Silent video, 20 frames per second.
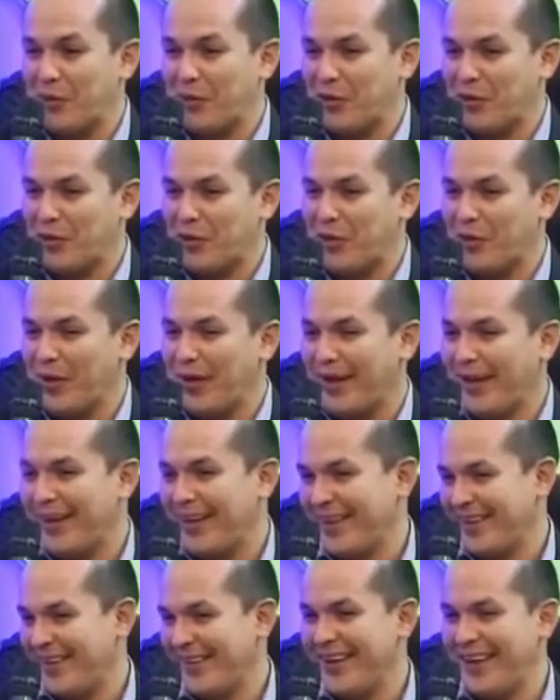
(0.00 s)
pero cuando
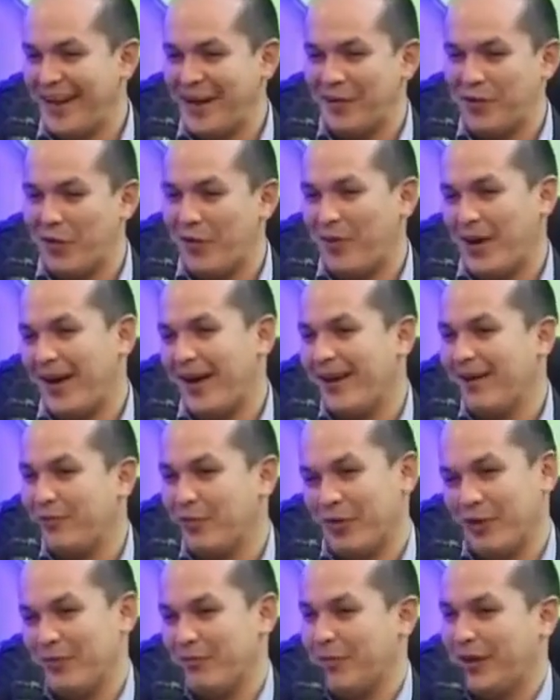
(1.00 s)
ve el global,
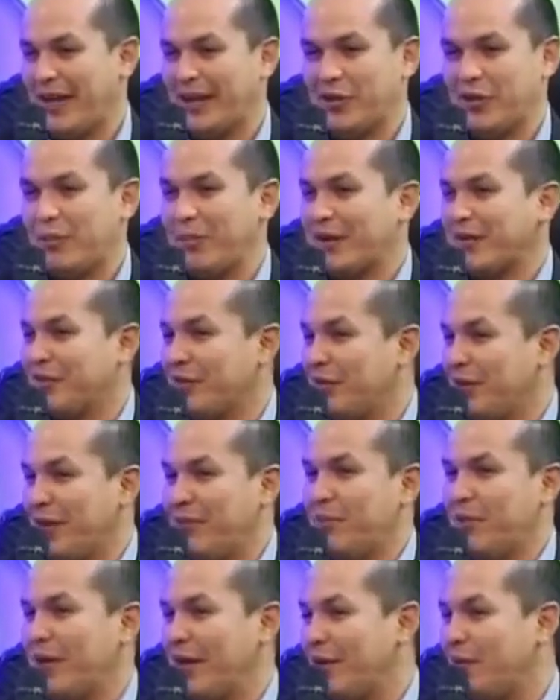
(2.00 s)
porque un crédito
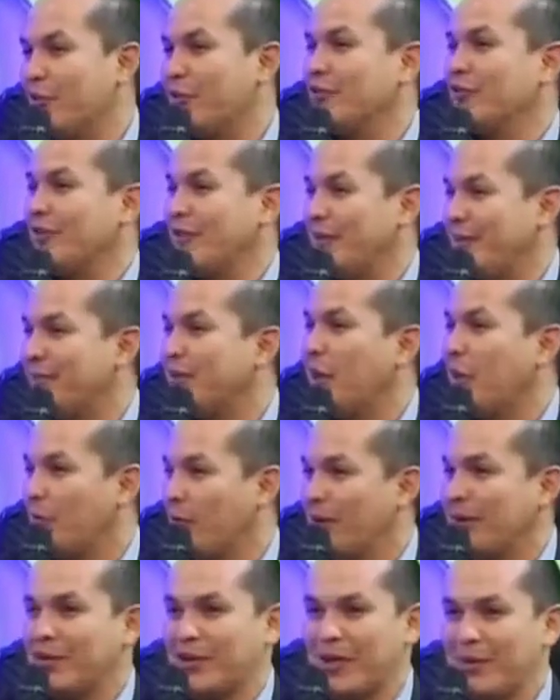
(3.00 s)
personal por ahí uno se
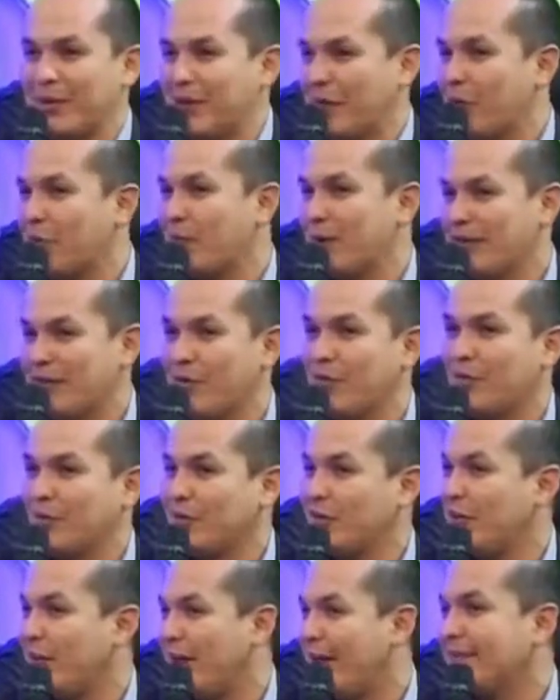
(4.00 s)
deuda... yo también tengo un préstamo
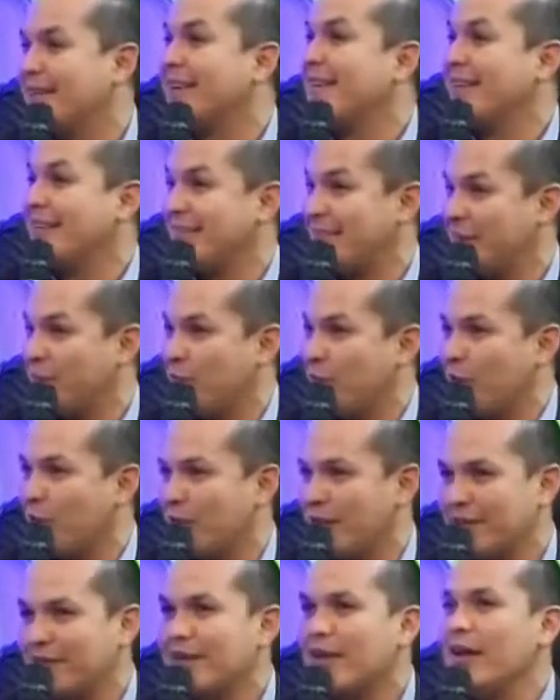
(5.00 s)
personal a 36
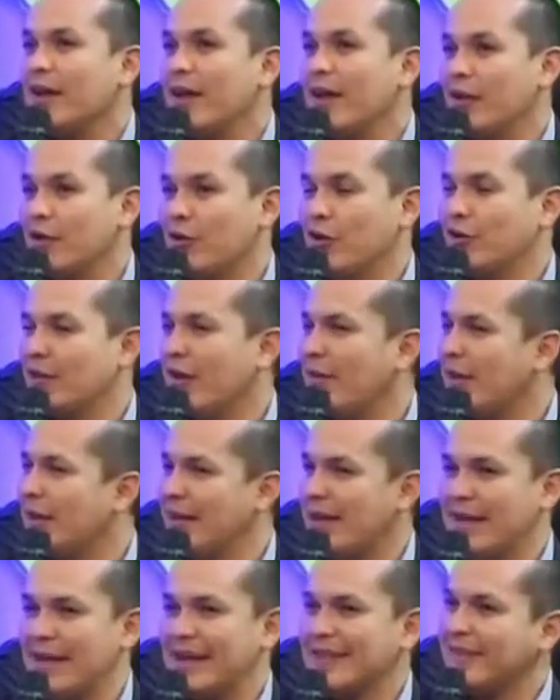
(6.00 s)
cuotas, y uno sabe,
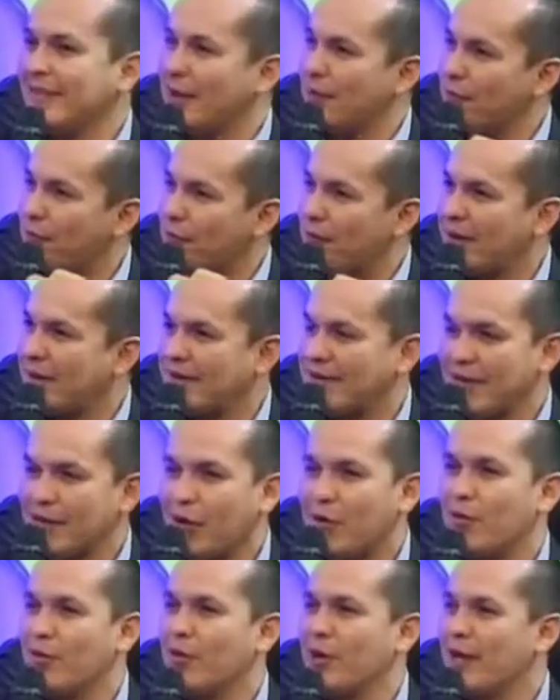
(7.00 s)
y es tan fácil
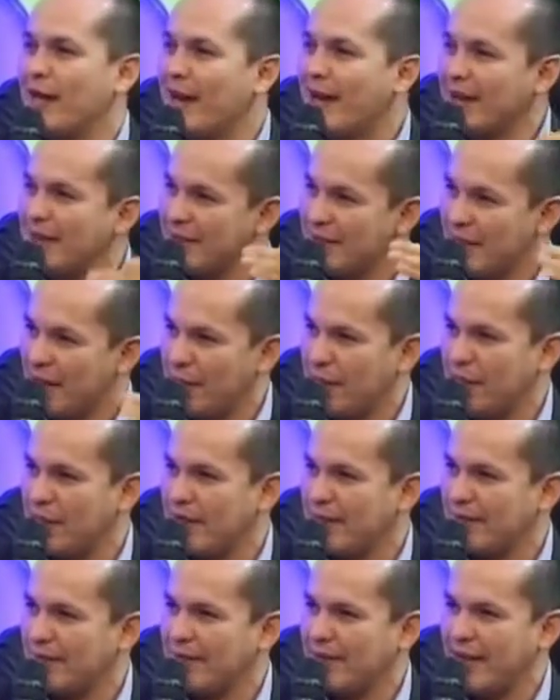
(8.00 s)
como ir a la entidad
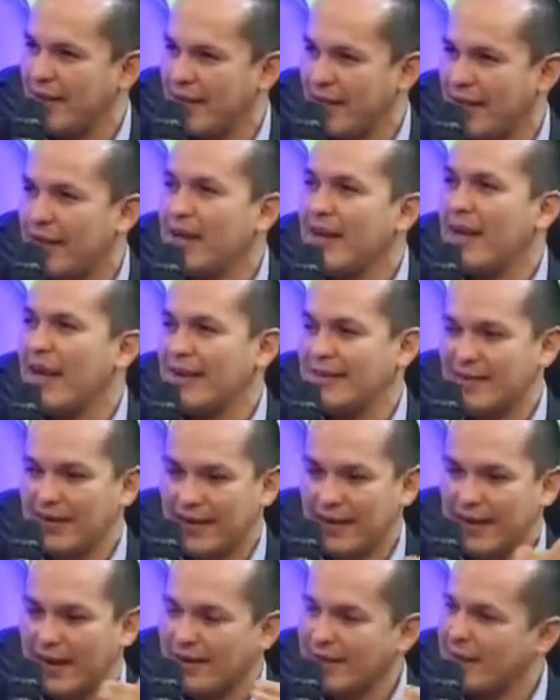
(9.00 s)
financiera,
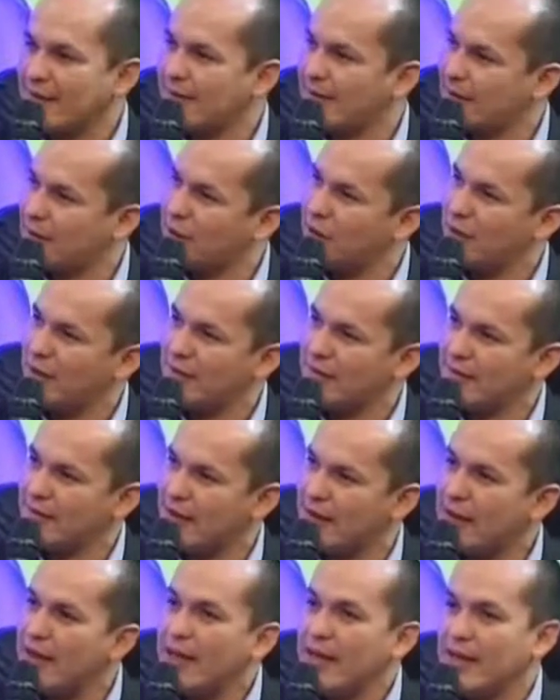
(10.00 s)
acercarse al
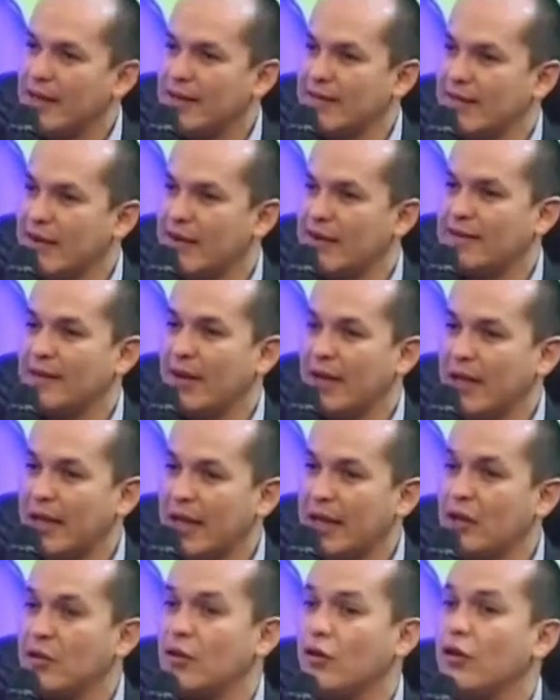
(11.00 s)
sectorista y decirle, ¿sabe
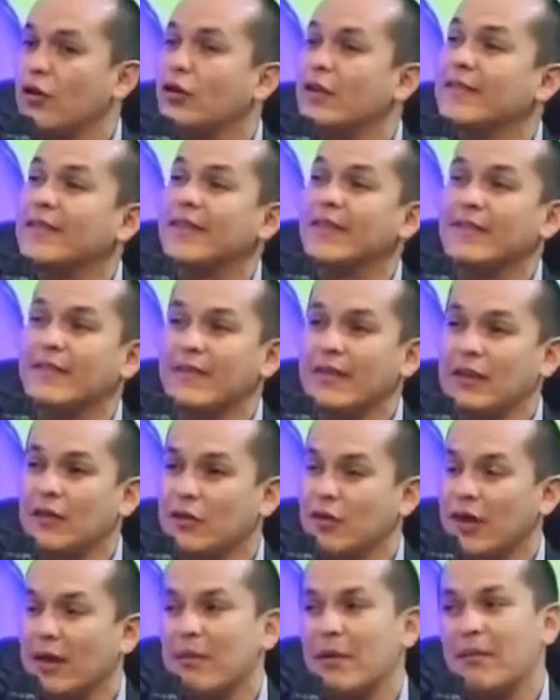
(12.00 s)
qué? Yo no
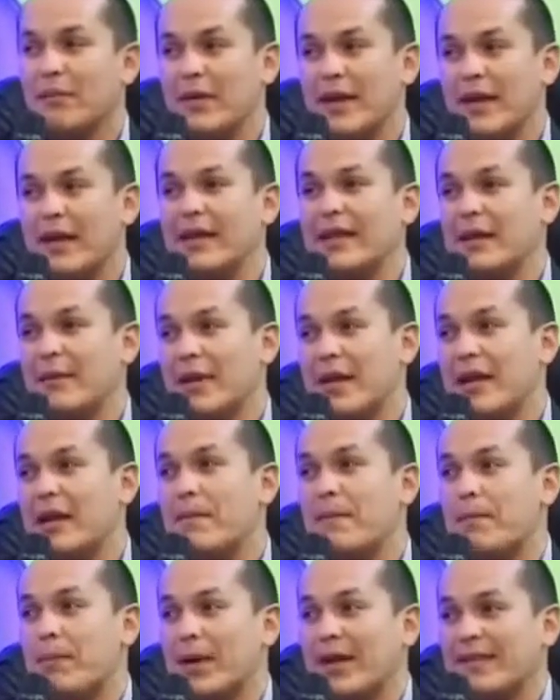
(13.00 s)
necesito que me envíen de
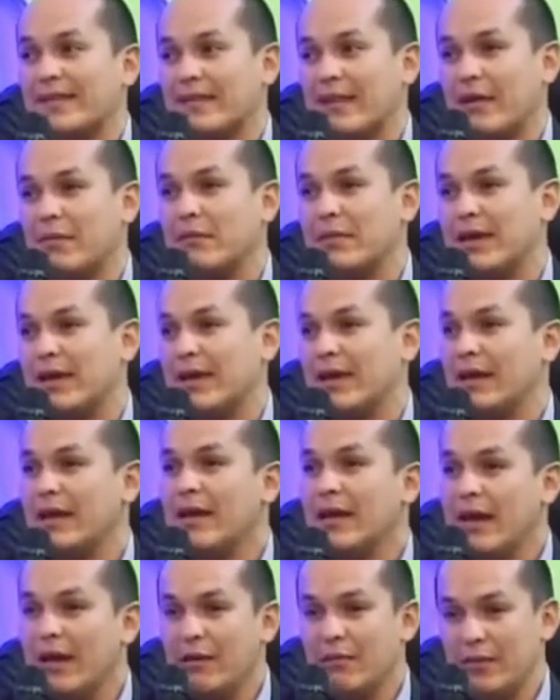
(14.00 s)
manera impresa mi,
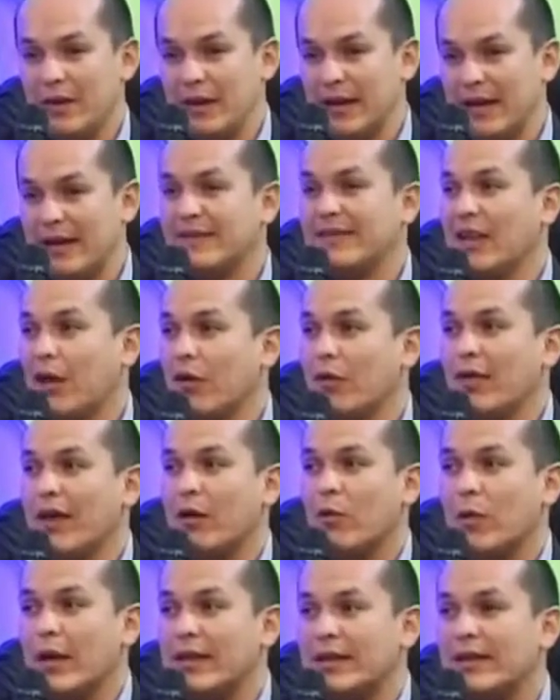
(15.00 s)
mi estado
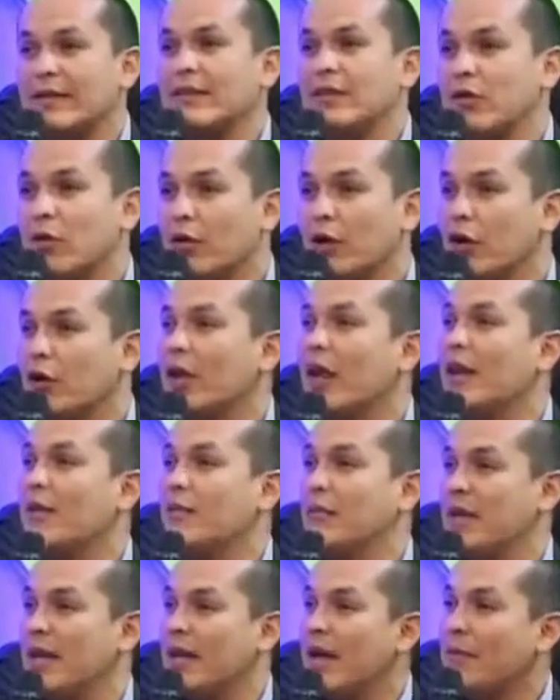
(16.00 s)
de cuenta, sino quiero que le
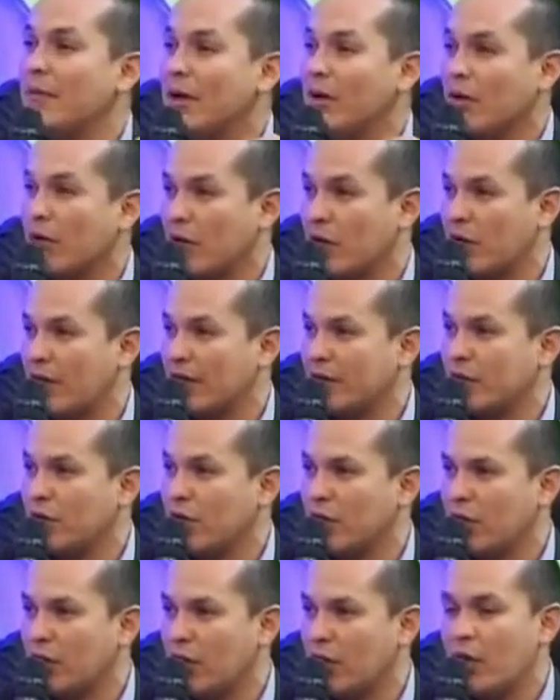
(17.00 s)
envíen a mi correo
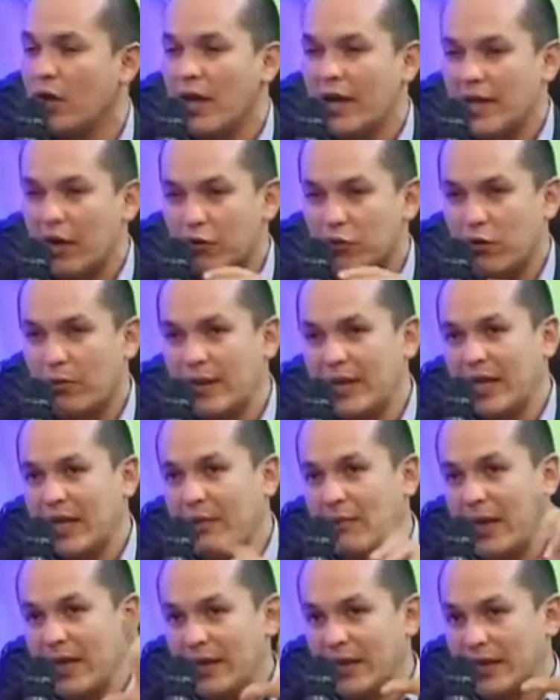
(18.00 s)
electrónico. Y
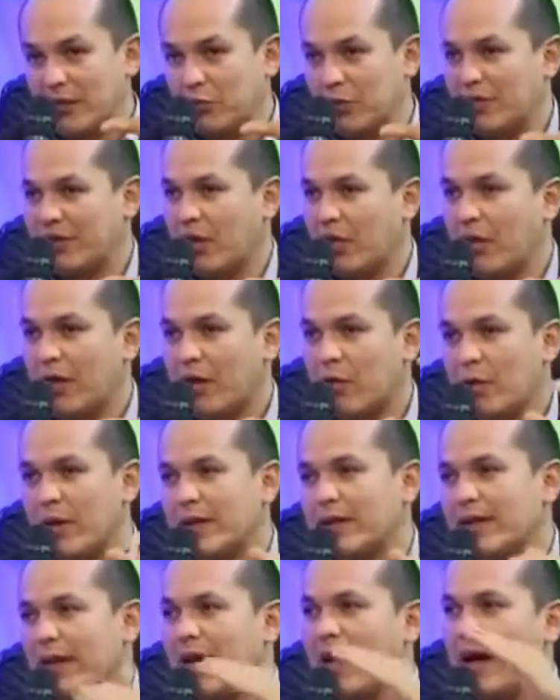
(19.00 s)
automáticamente tu estado de
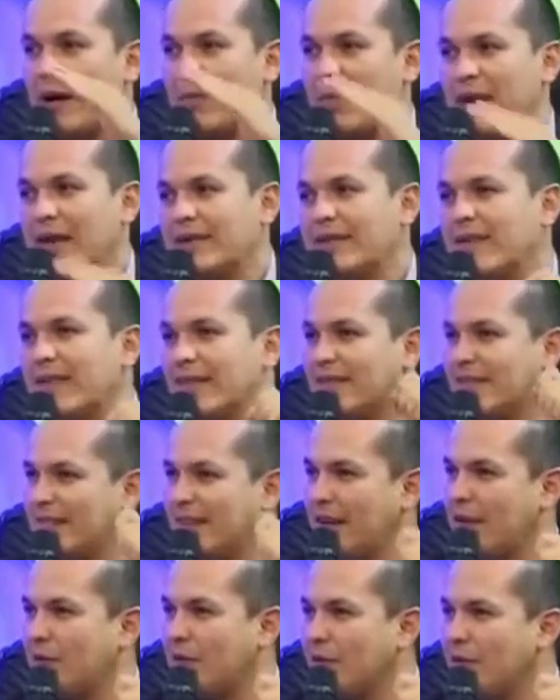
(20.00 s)
cuenta aparece
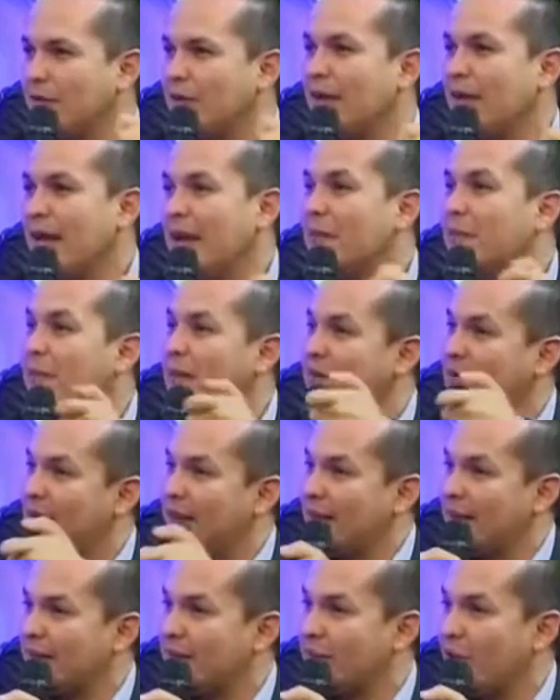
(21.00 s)
cero en vez
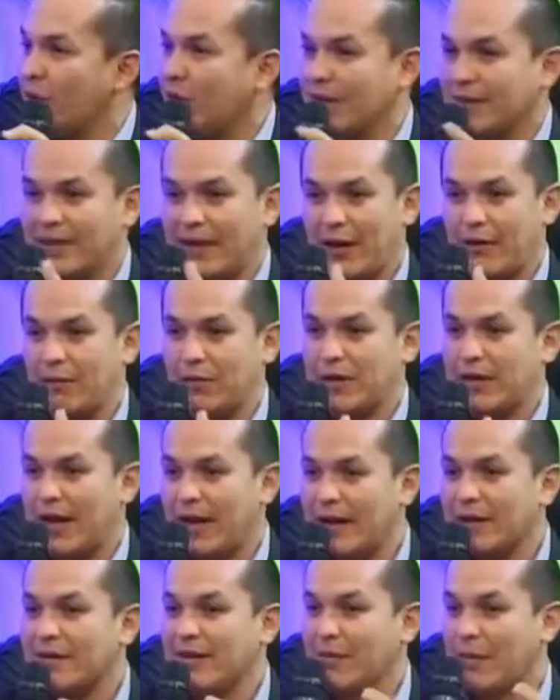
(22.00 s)
de 10 soles, que al
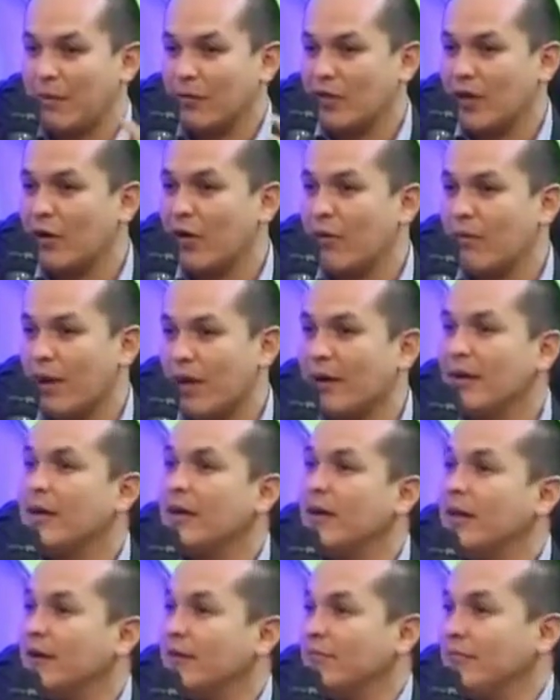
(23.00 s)
final, si vemos el global,
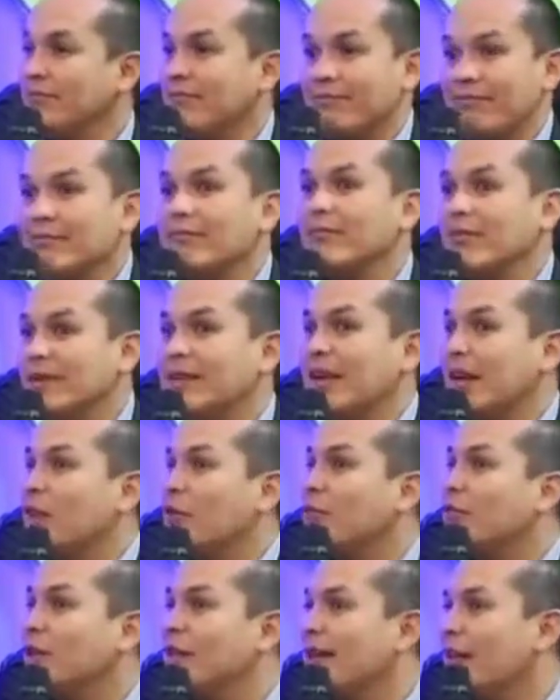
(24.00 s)

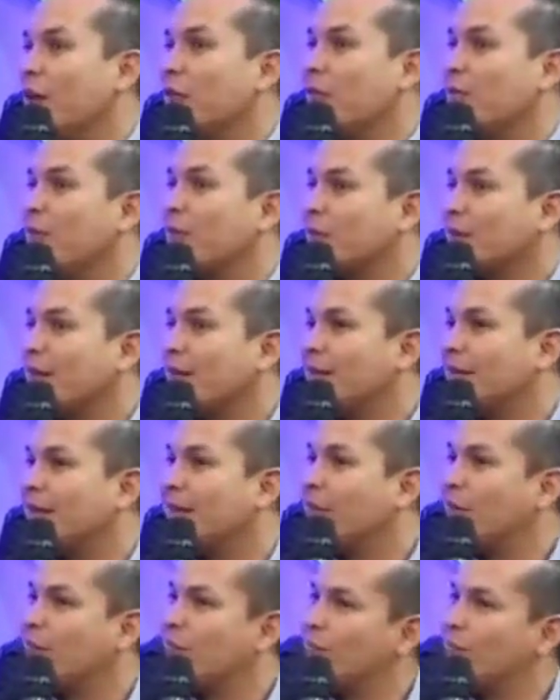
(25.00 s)
sería un dinero importante. Y,